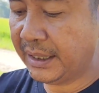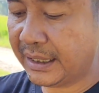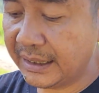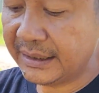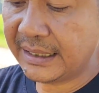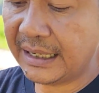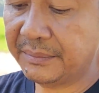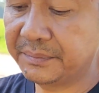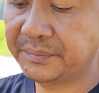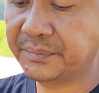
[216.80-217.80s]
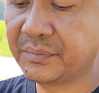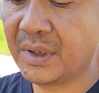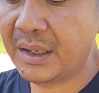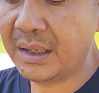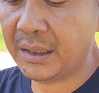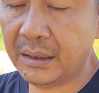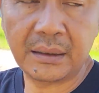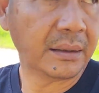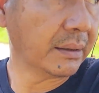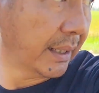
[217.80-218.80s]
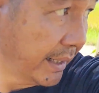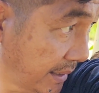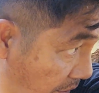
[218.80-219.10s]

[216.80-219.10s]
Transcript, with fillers: karena di dalam tangkai